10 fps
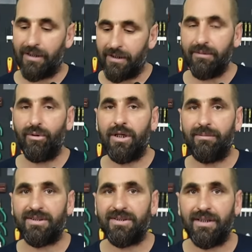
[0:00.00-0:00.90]
bağlandı.
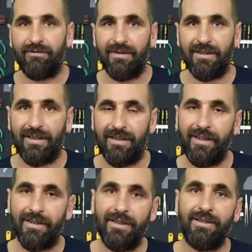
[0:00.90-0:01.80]
Böyle bir sapfinderle
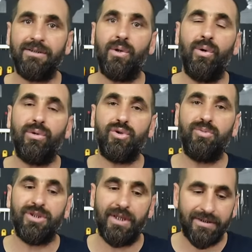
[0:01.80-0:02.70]
ya da işte
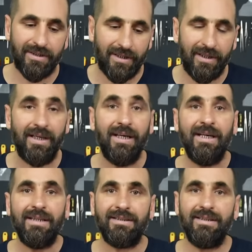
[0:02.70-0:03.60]
ölçüm cihazıyla
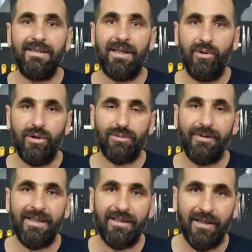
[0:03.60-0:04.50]
sinyal
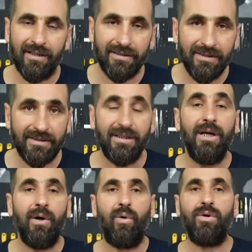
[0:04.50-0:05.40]
ölçmeye kalktınız.
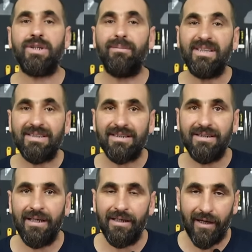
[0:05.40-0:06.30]
O zaman
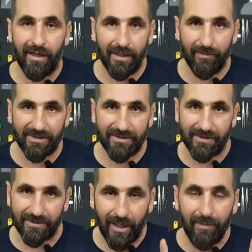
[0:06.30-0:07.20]
sinyal
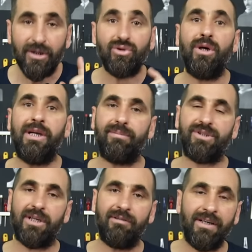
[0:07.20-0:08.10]
alamazsınız. Ama şöyle bir
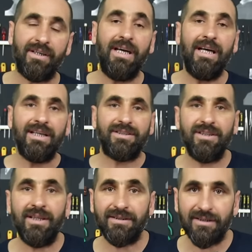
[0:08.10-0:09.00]
şey var.
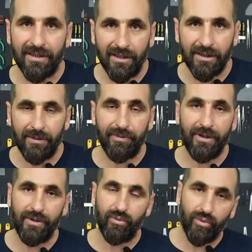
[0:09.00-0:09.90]
Cihazı
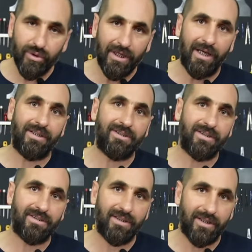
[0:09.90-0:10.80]
takıp yani uydu
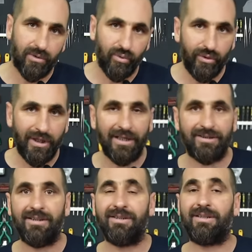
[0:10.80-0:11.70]
alıcınızı ya da uydu
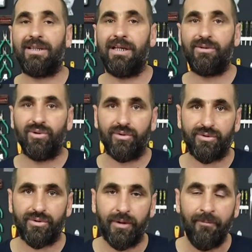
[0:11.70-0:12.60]
alıcını
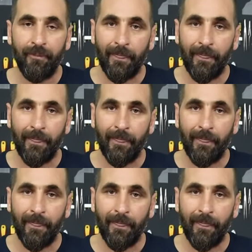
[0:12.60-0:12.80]
televizyonunuzu